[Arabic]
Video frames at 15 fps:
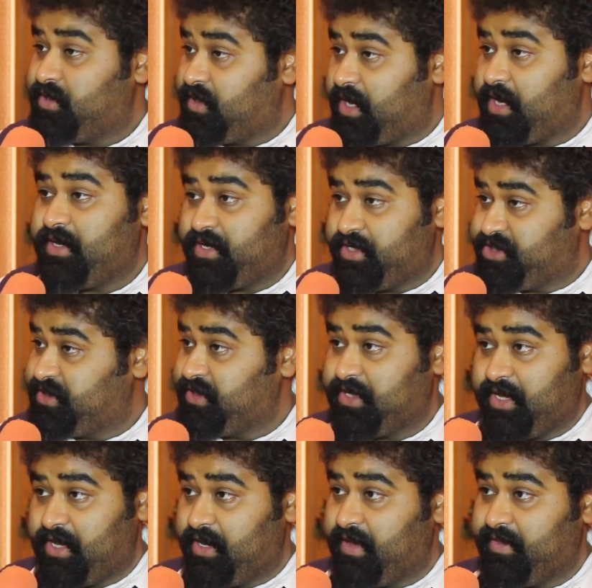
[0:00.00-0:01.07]
خلنا
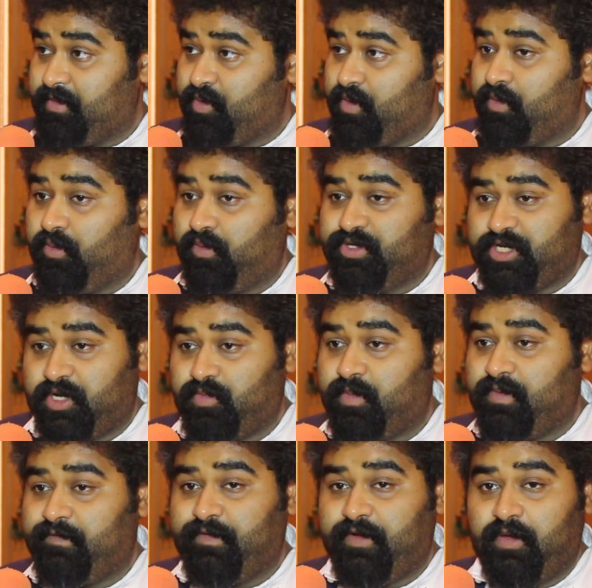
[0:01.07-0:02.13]
نشتغل على هذا الموضوع ونجربه
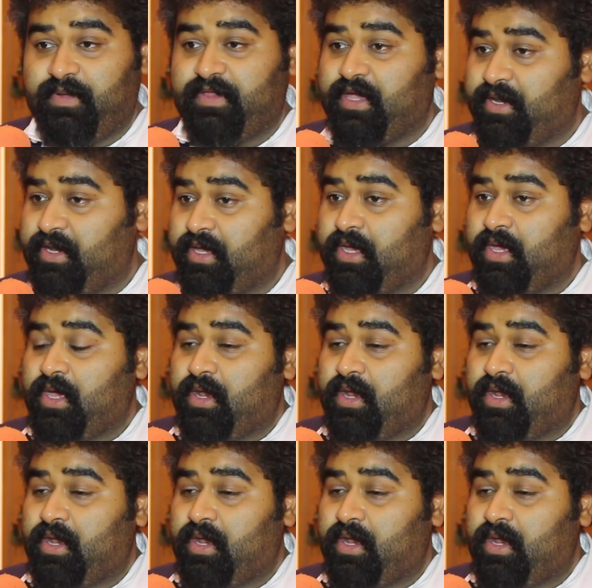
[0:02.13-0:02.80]
بالفعل بدانا